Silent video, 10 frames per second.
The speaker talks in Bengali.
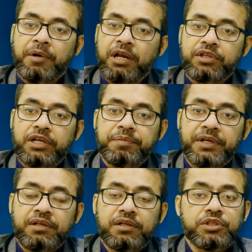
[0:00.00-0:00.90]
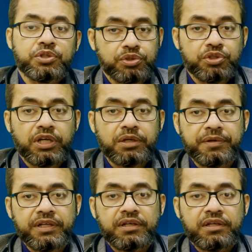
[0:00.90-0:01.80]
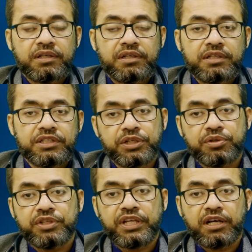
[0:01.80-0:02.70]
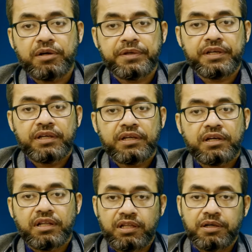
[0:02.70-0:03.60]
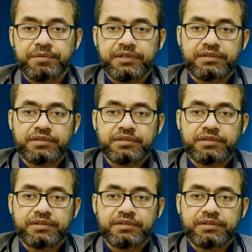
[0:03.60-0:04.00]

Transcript: ভালো থাকবেন সুস্থ থাকবেন শীঘ্রই দেখা হবে আল্লাহ হাফেজ